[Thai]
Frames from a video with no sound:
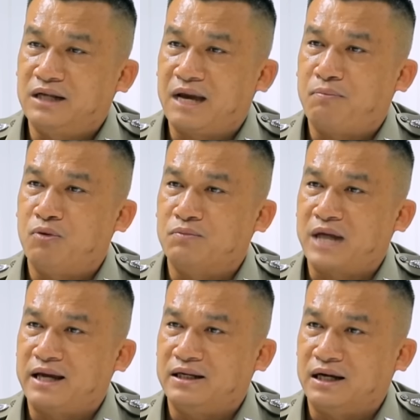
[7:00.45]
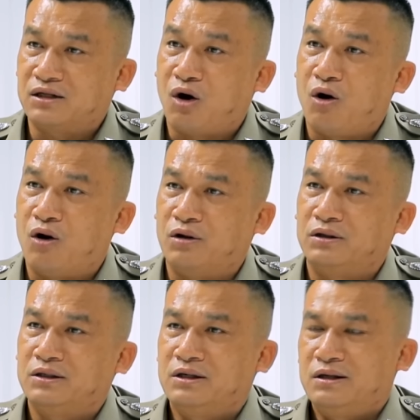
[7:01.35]
นายภูมิใจเหลืองทอง
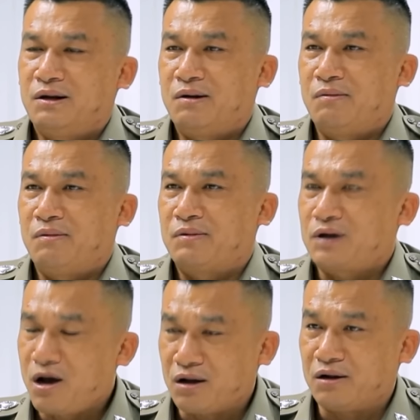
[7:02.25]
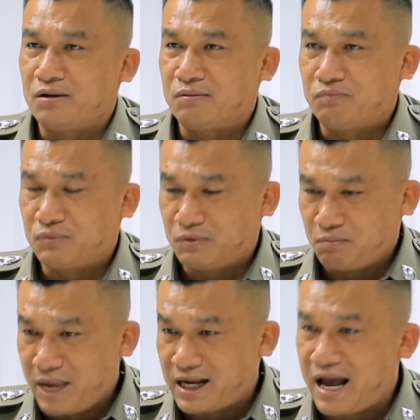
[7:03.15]
ก็
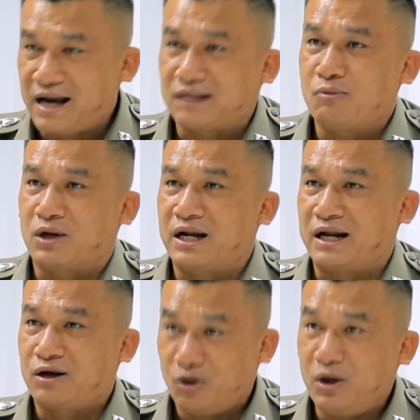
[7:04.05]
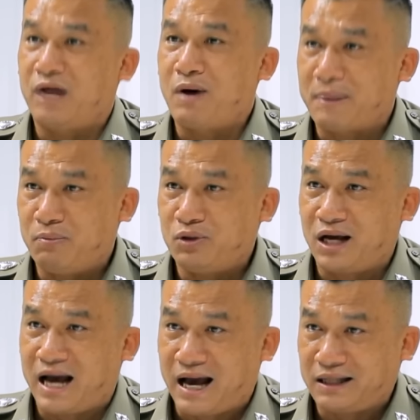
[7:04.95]
แม่ค้ากับตำรวจขนาดนั้น ก็รู้เลยว่าเป็นผู้ต้
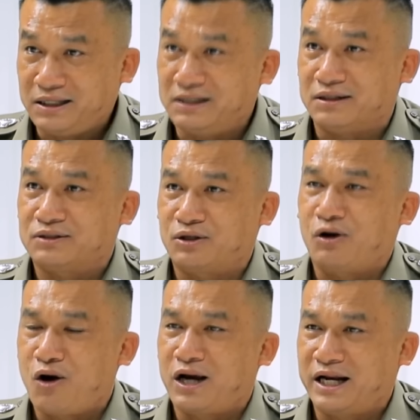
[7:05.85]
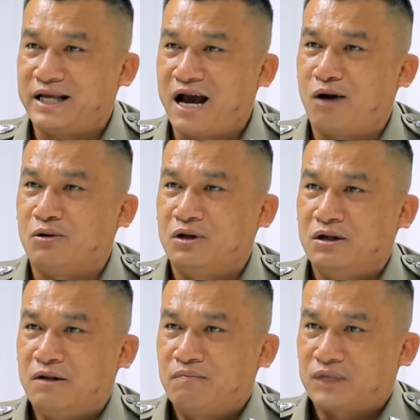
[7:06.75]
องหาที่สอนอคันยาว
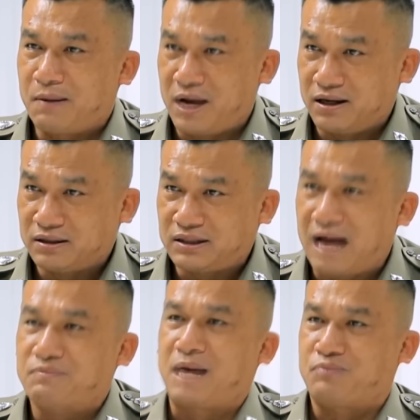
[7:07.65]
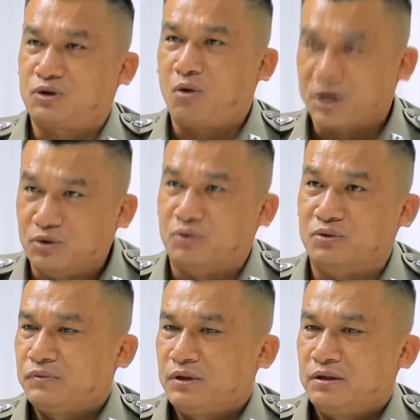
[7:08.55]
กำลังตามจับตัวอยู่
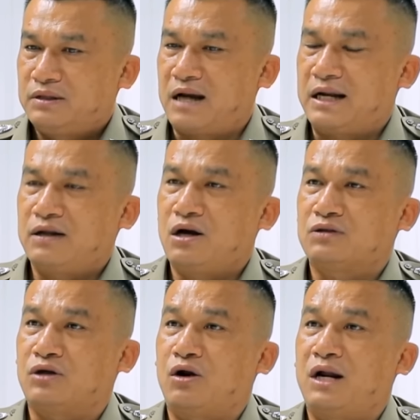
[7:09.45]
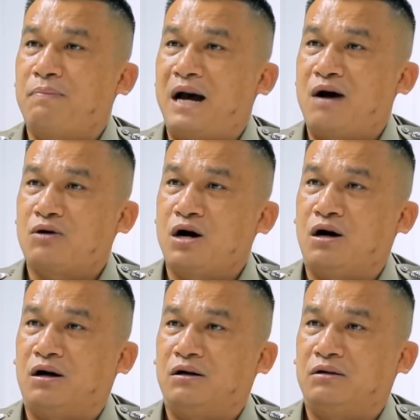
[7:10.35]
จากนั้นก็สอนอลาดพร้าวก็
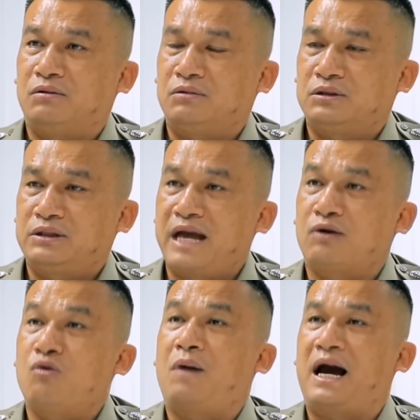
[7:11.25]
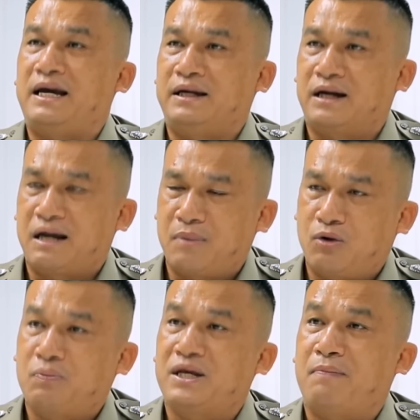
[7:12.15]
แจ้งกู้ภัยนะครับเอา
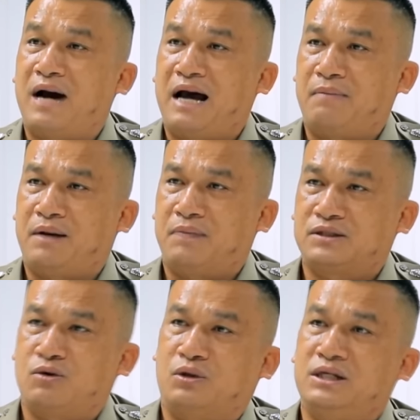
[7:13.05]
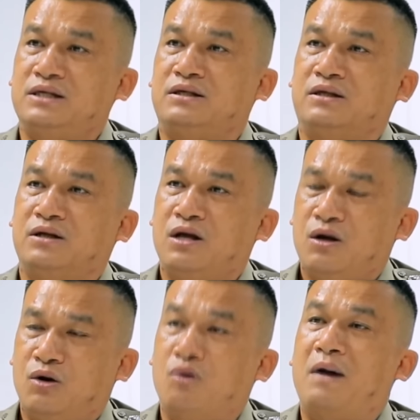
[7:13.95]
รถพยาบาลมามาส่งที่
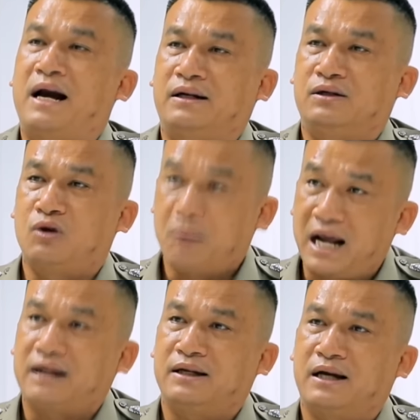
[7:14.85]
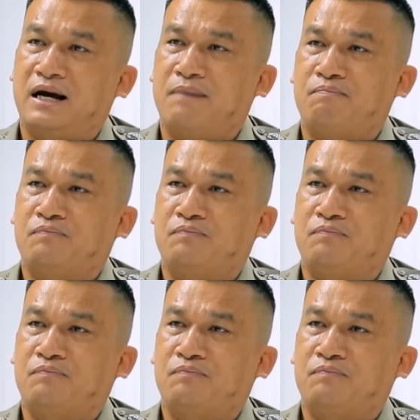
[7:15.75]
โรงพยาบาลนพรัตน์นะครับ